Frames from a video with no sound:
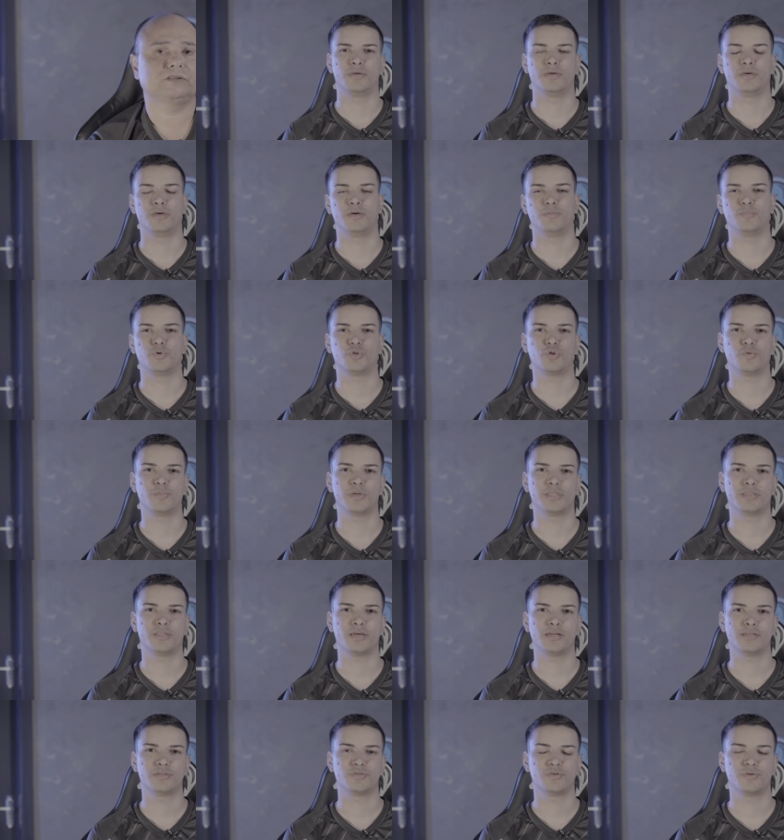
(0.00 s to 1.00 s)
É, meu nome é
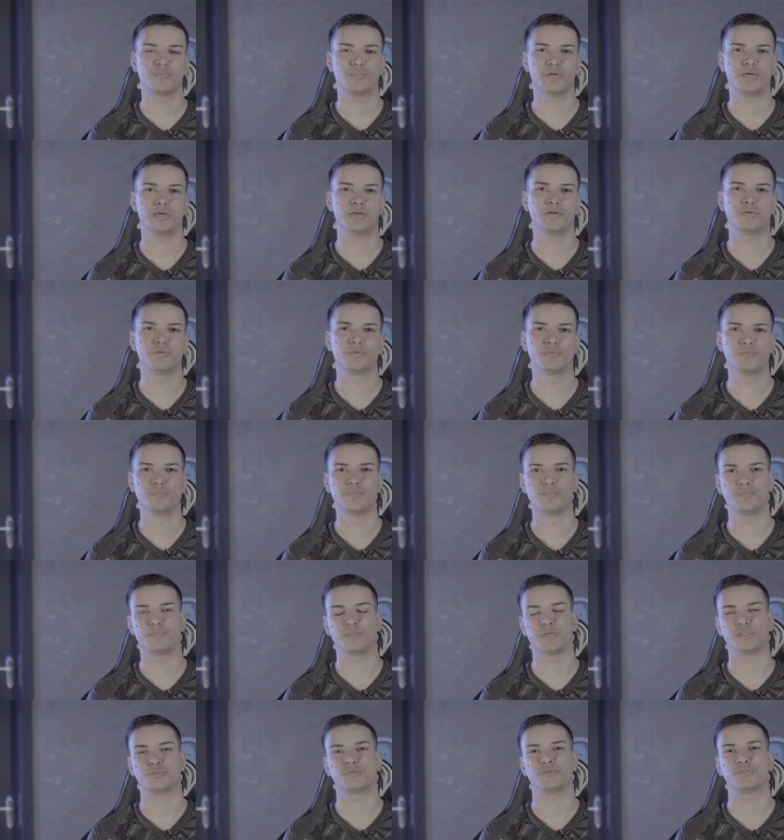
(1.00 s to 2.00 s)
Thales Américo,
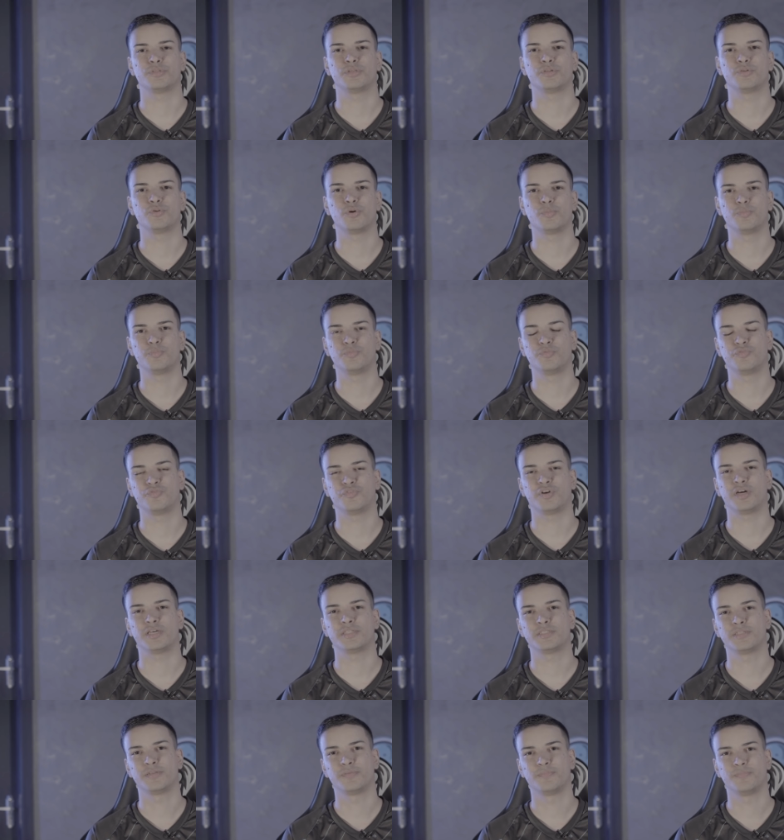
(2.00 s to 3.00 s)
mais conhecido como
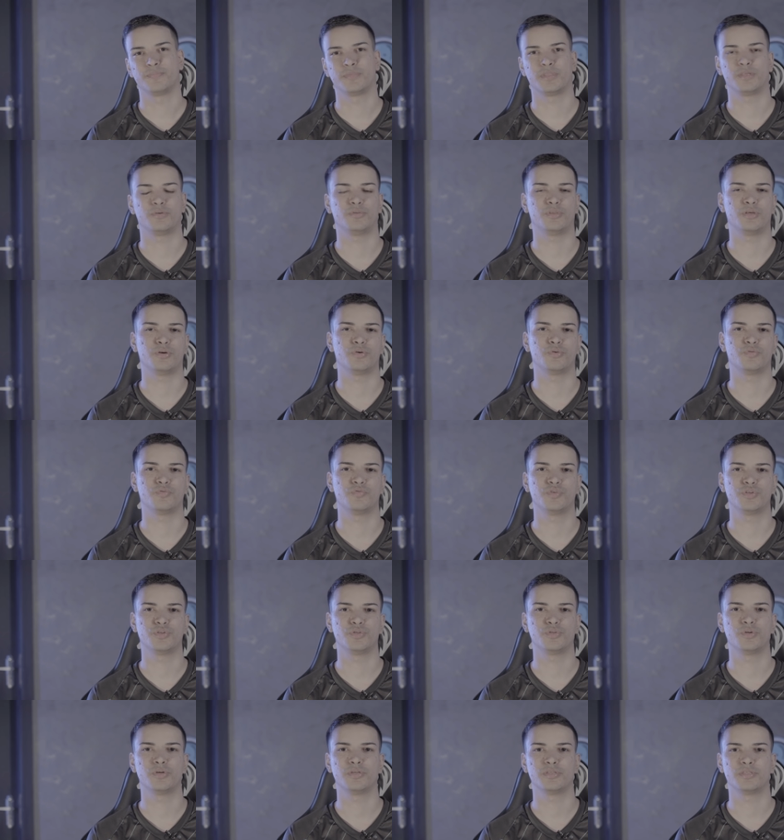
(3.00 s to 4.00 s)
Mufasa. Eu tenho
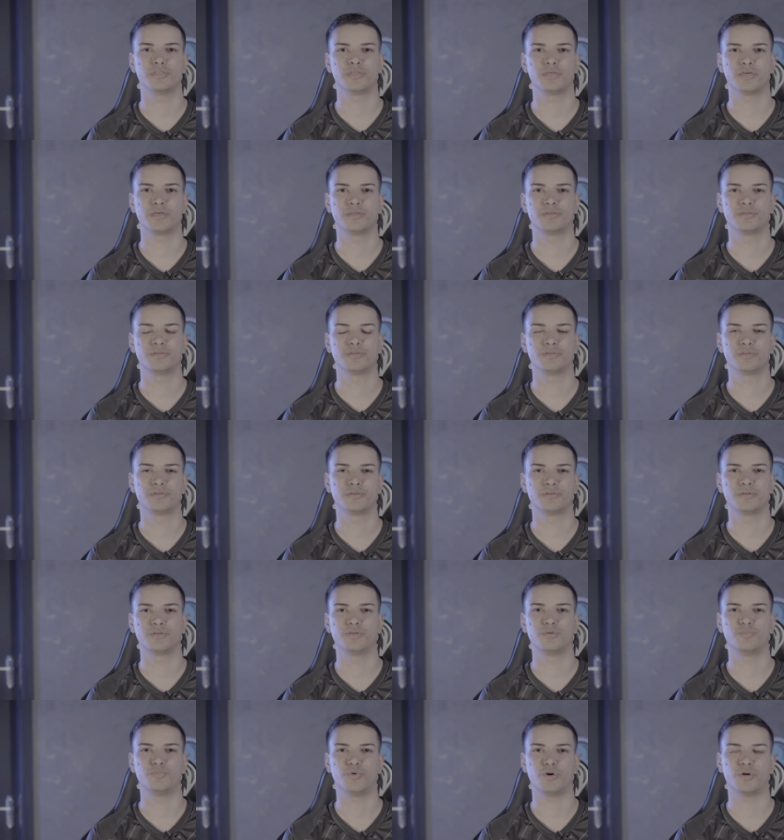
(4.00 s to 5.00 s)
22 anos,
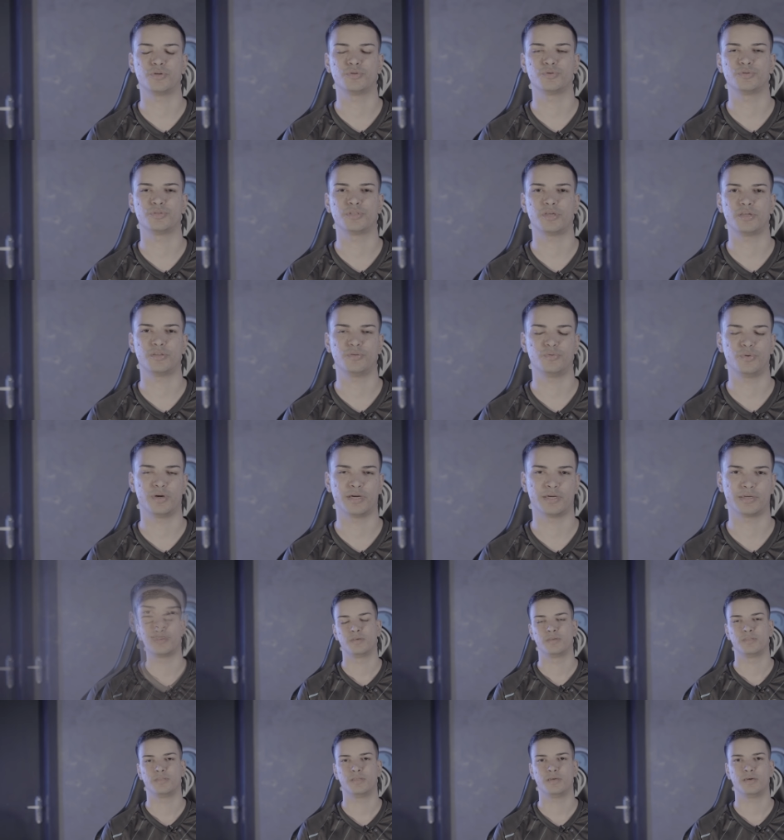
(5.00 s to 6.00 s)
e moro no estado do
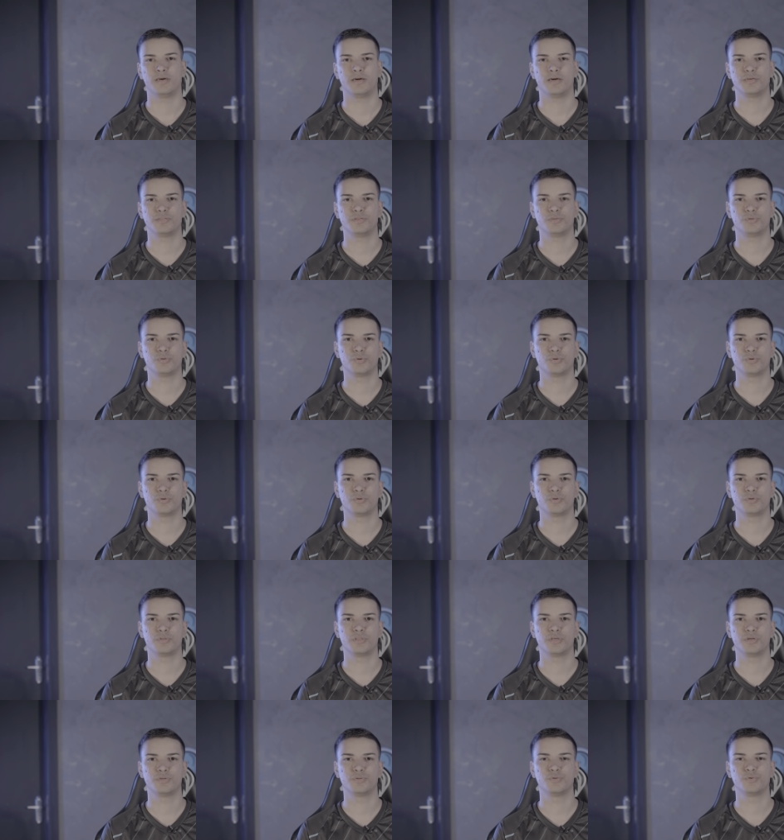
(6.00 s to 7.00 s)
Acre. Na Raiz eu tô
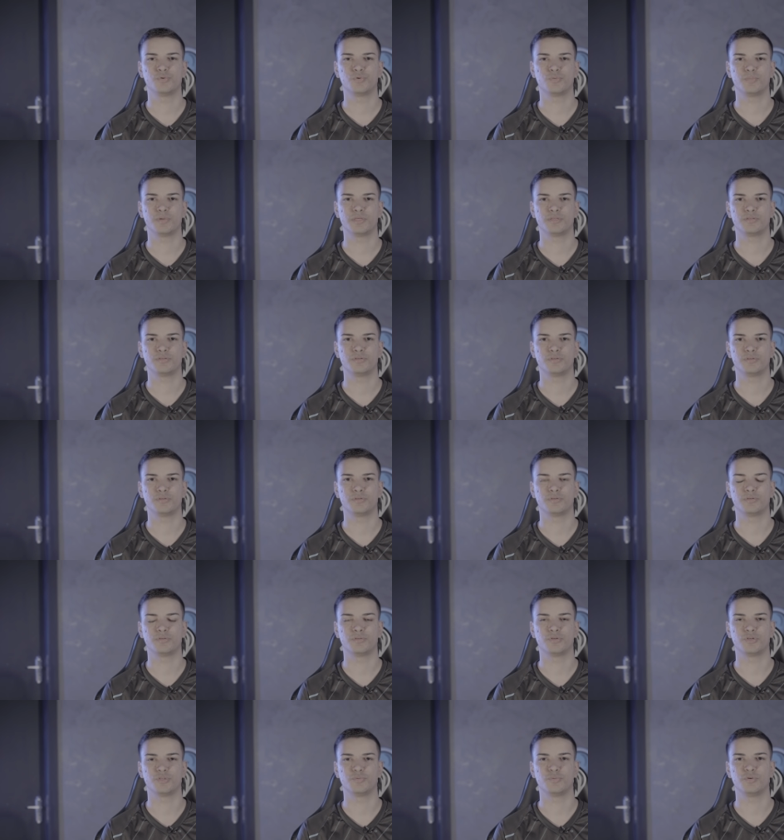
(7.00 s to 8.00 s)
desde o começo de
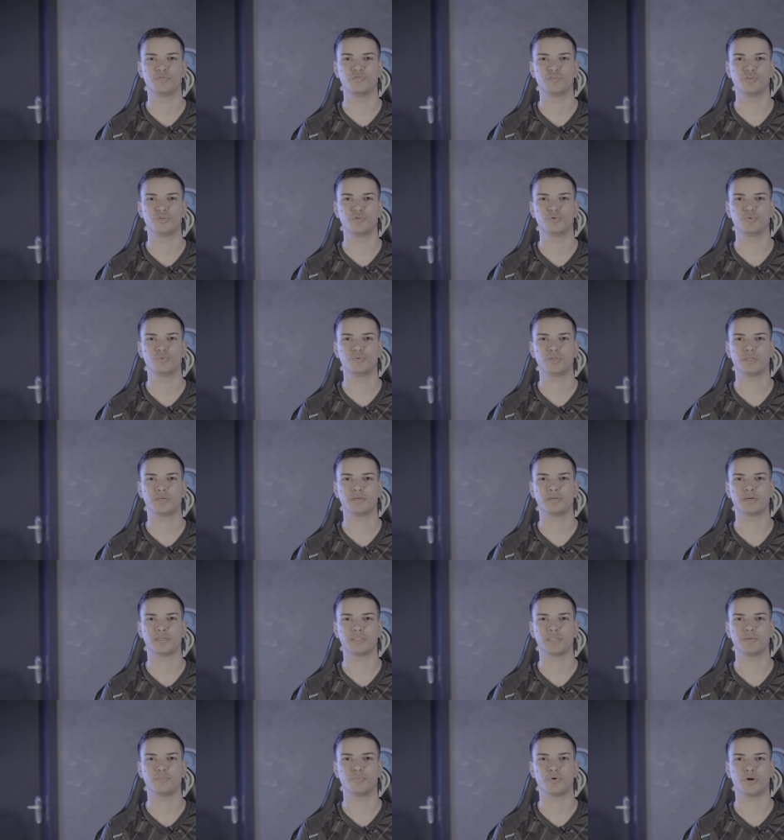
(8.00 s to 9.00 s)
2021, né? A
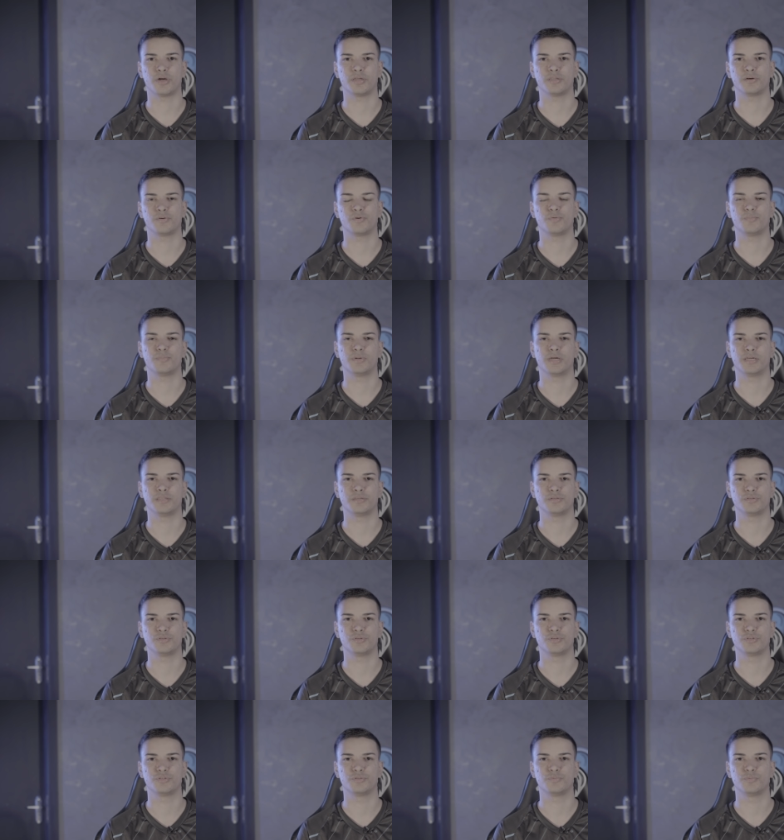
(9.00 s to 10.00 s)
temporada completa de
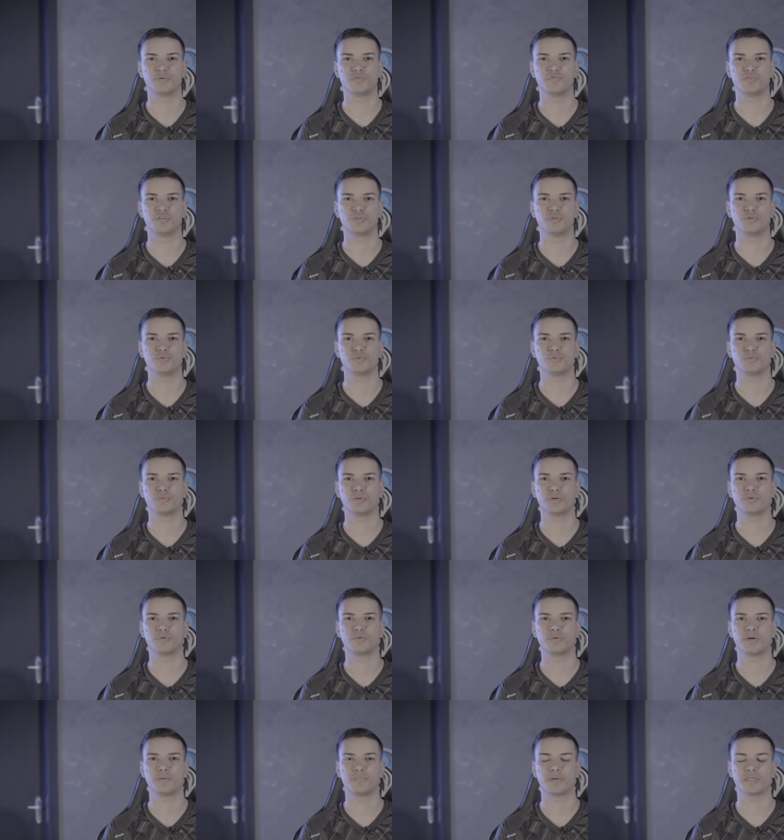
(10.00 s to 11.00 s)
2021
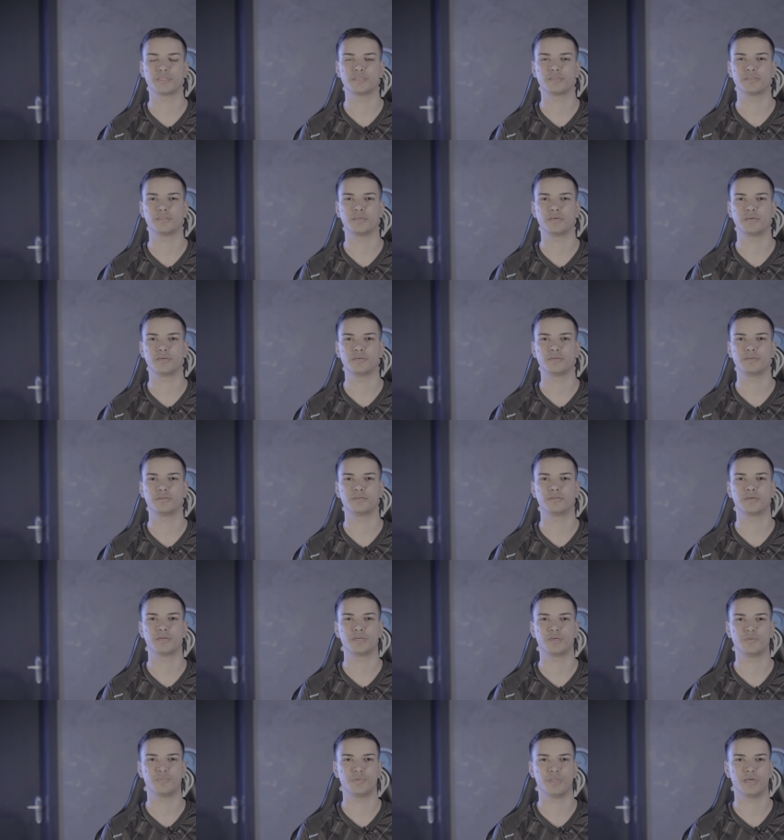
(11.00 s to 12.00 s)
eu representei a
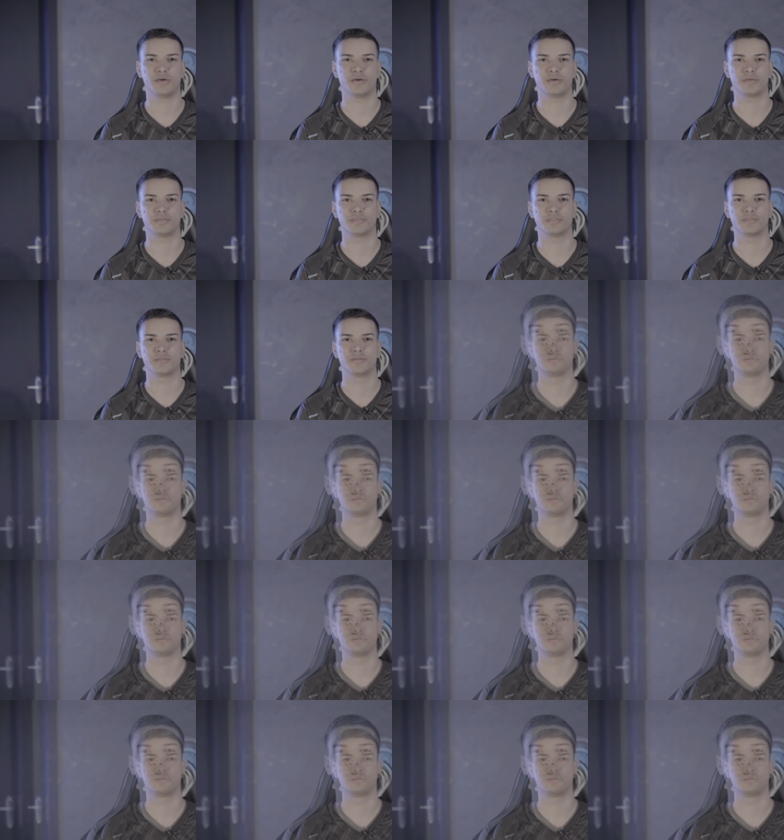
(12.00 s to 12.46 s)
equipe da Raiz.